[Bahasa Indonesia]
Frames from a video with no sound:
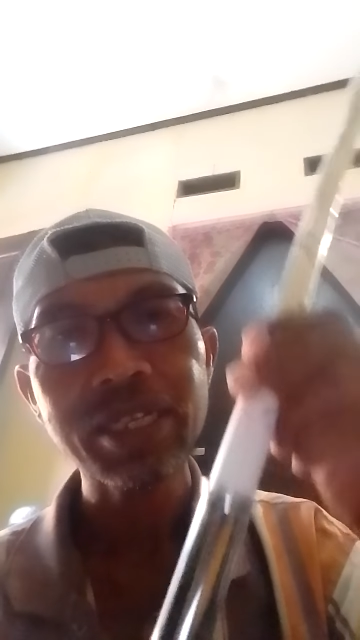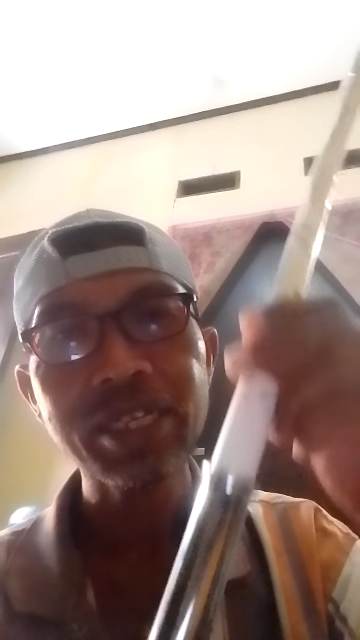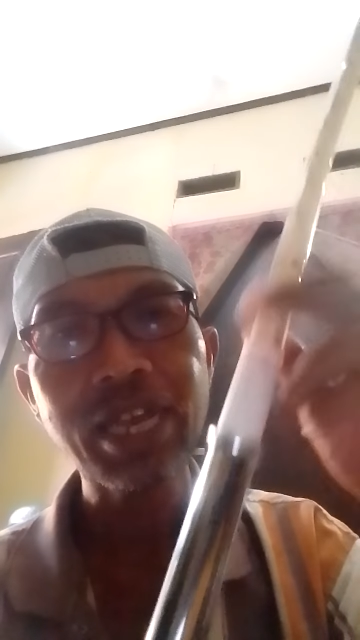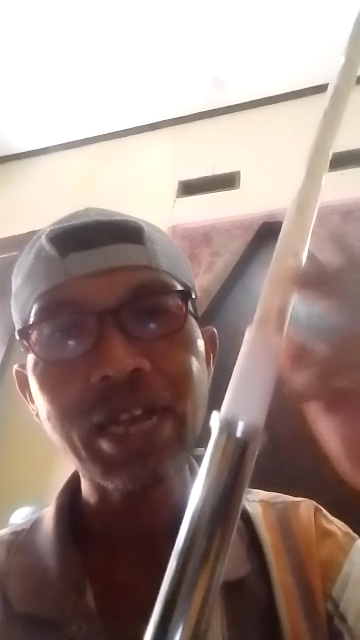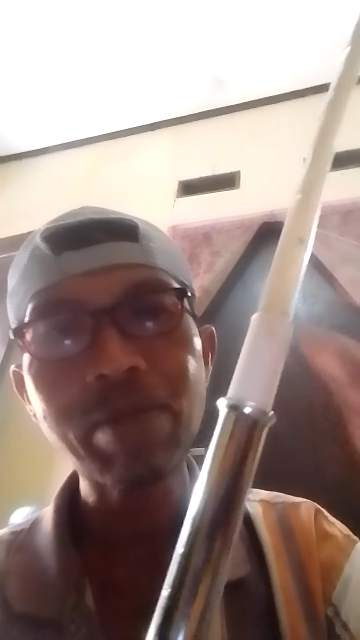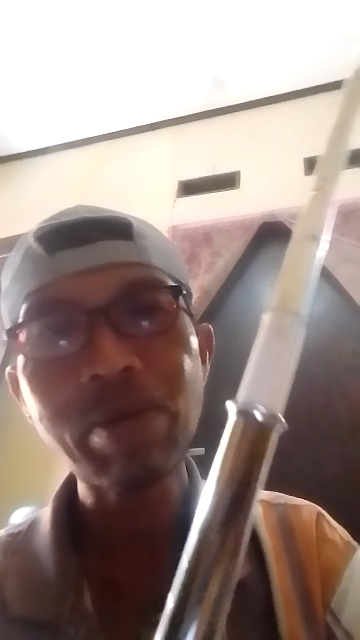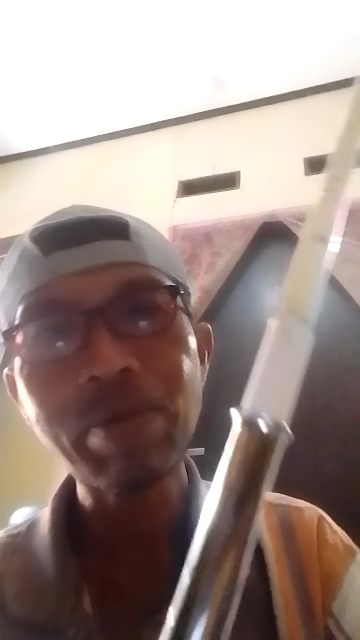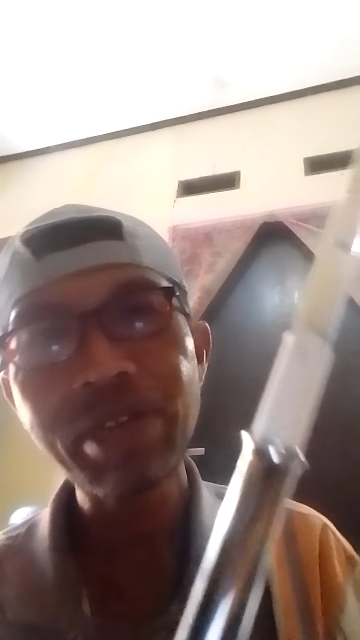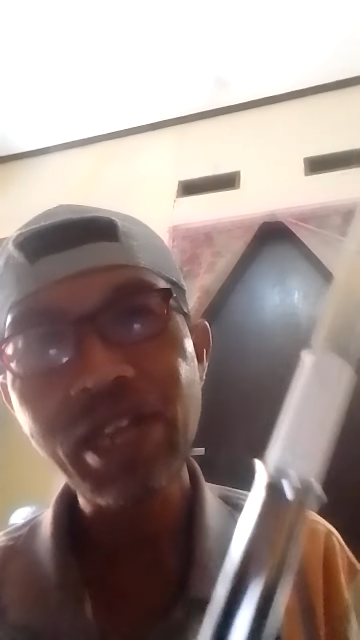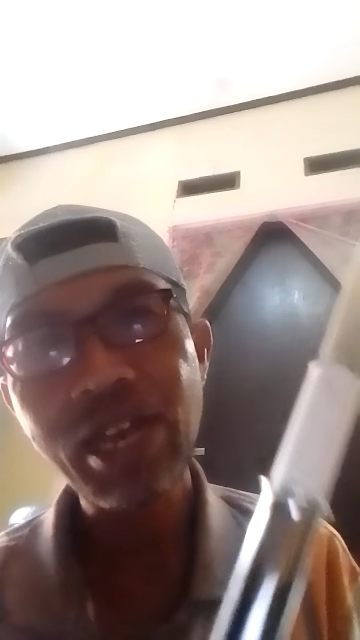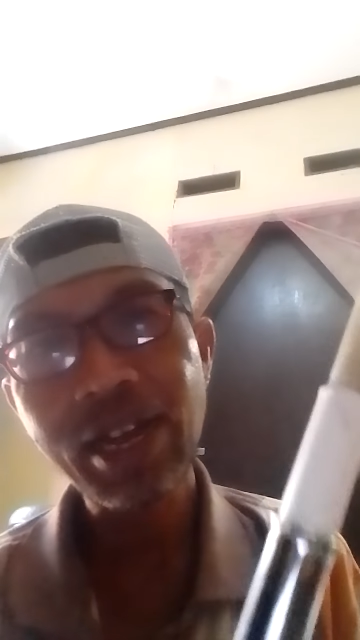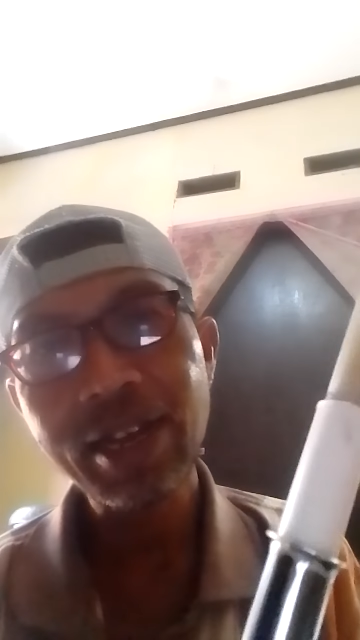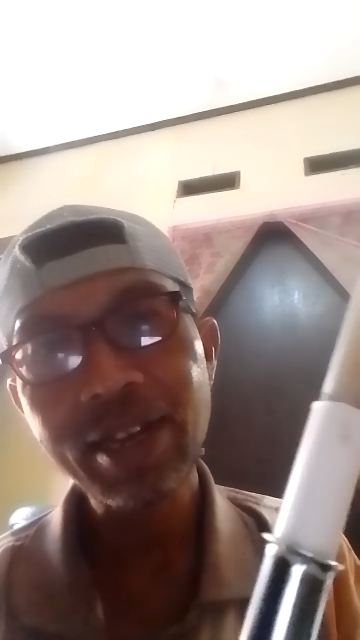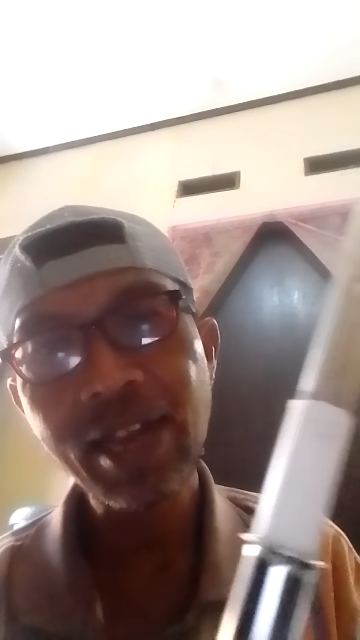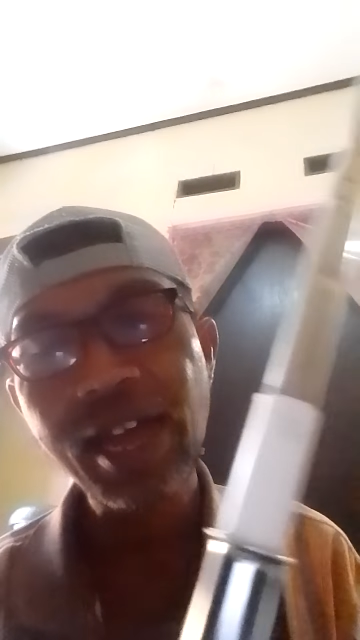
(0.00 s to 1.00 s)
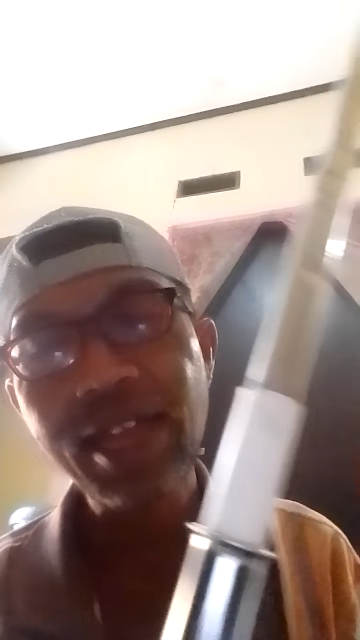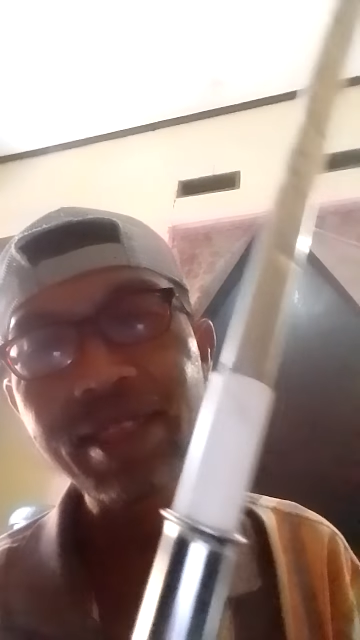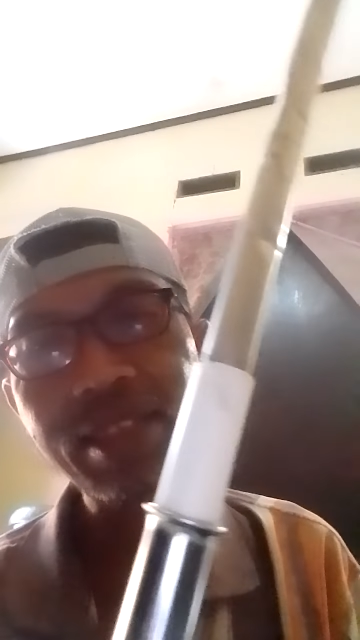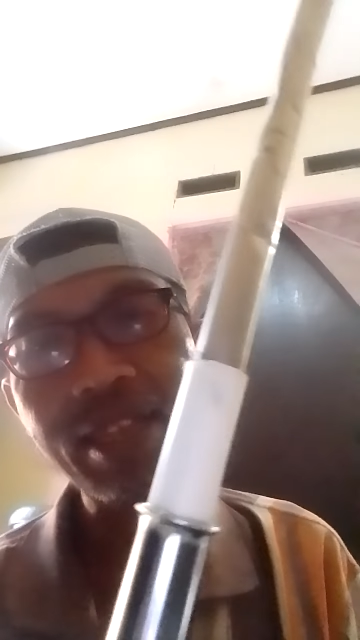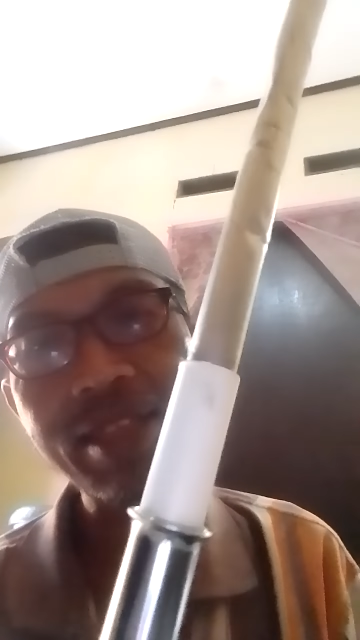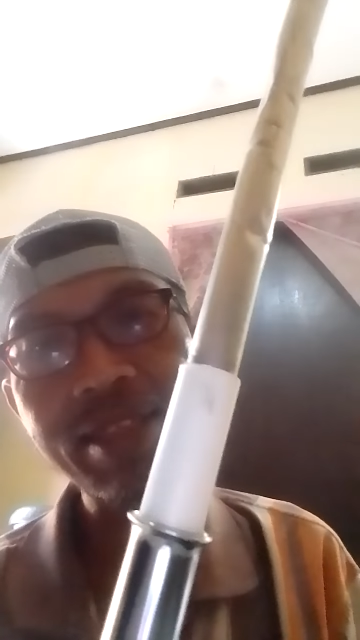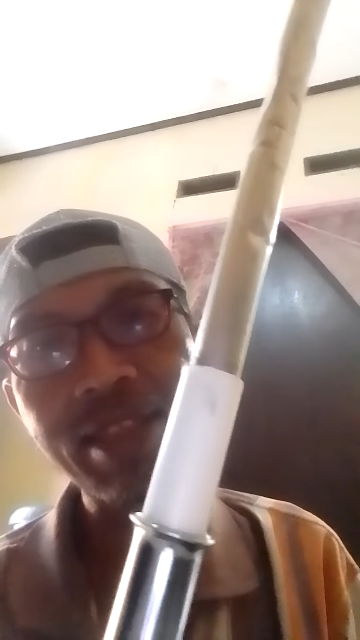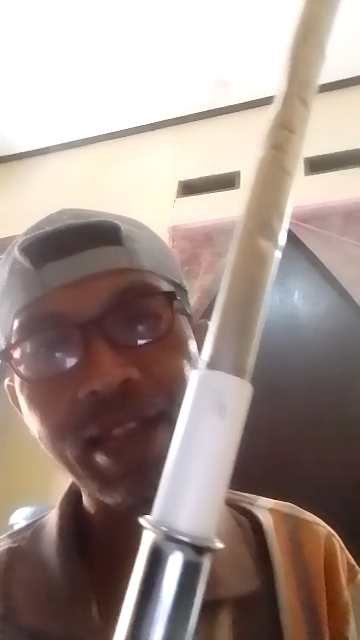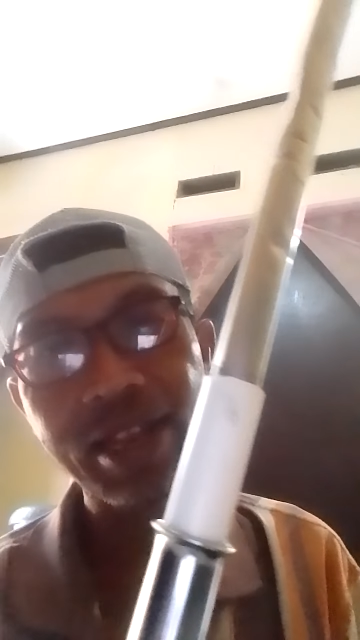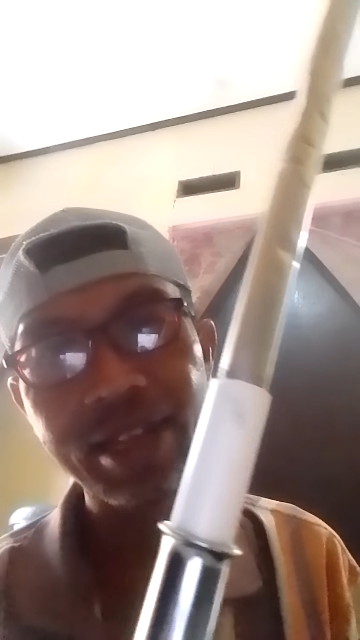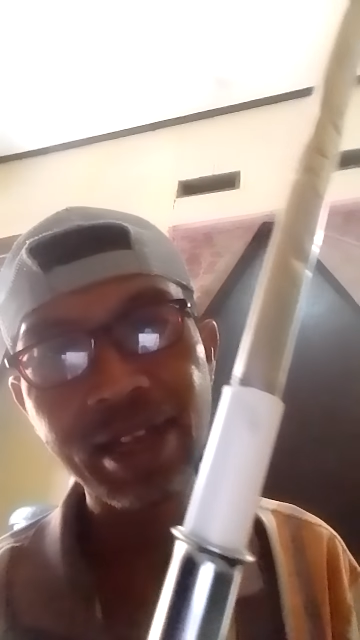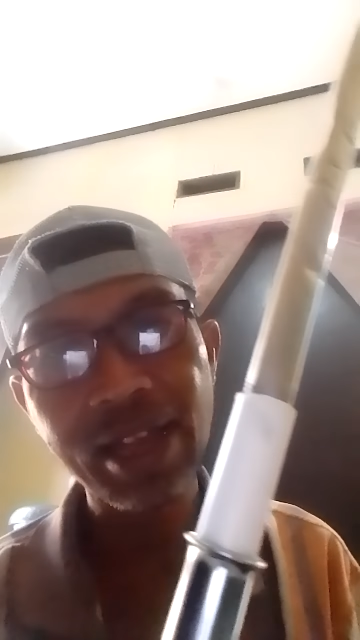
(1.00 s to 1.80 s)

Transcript: yang membedakan anten telek